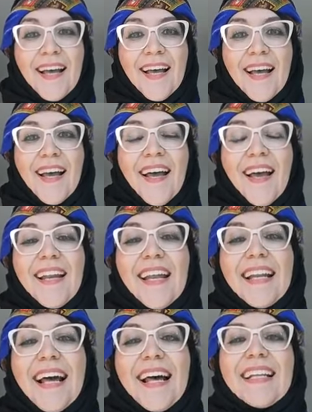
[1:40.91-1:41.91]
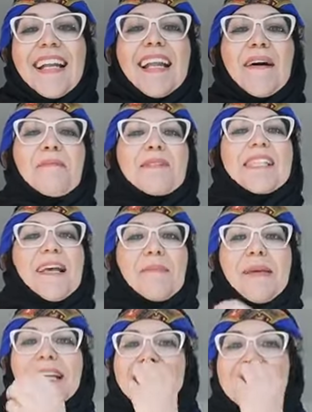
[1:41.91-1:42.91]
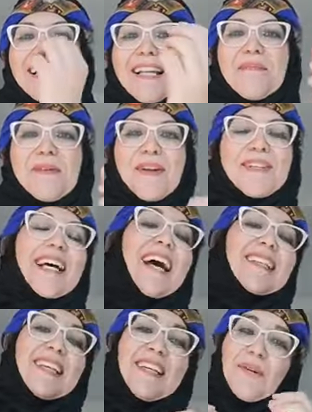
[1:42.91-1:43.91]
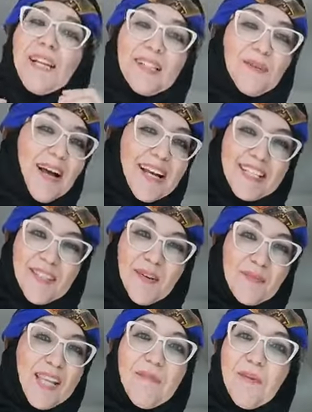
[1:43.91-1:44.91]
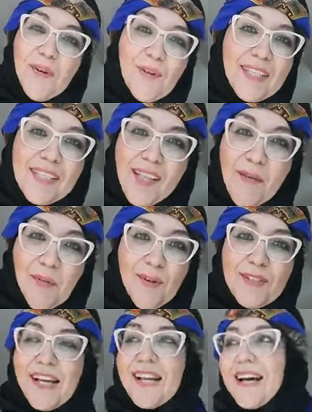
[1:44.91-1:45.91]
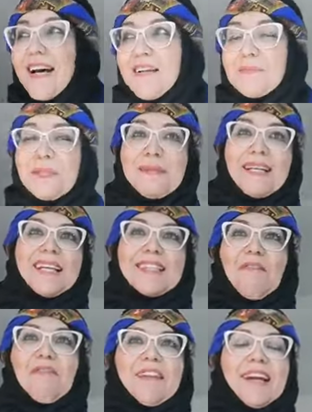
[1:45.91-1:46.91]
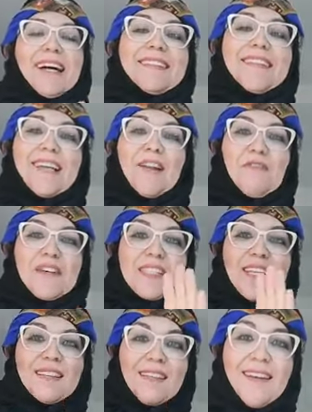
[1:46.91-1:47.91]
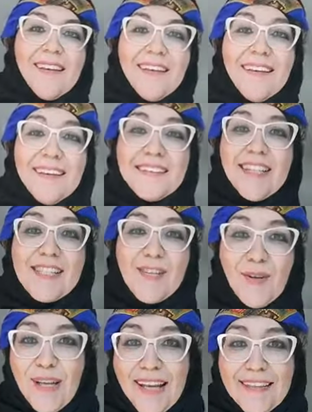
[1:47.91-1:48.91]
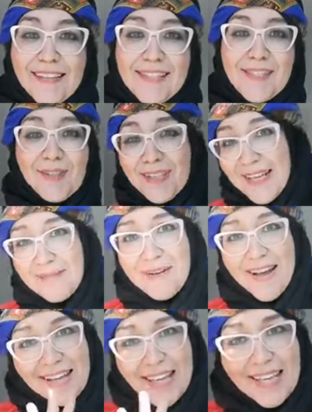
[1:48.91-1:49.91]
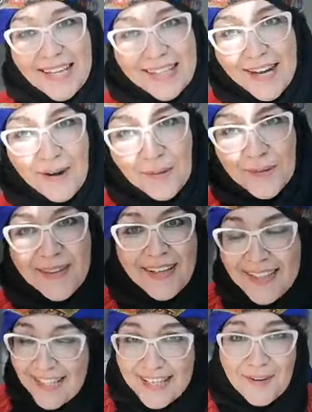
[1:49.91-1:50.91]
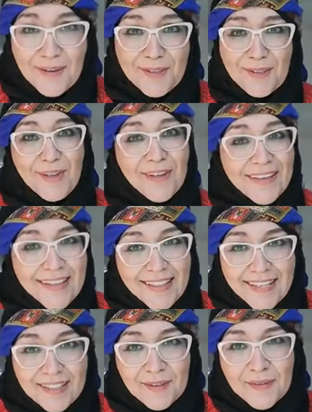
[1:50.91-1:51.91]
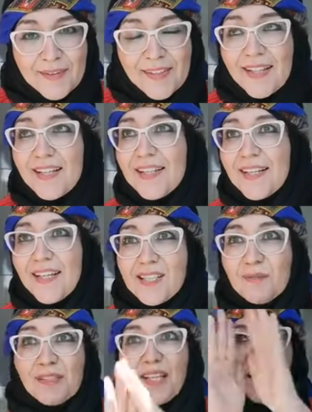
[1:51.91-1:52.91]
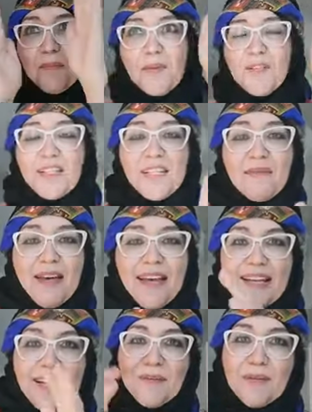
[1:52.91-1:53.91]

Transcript: آه لا اله الا الله بوسه كبيره سلام روز حتى انا والله توحشتكم سامحوني سامحوني يلا غالب ديما نختفي عندي كل فازات ديزولي ديزولي ما هكاك كهو هذاك هو الكولور هذاك هو لازمك تقبلوني كما انا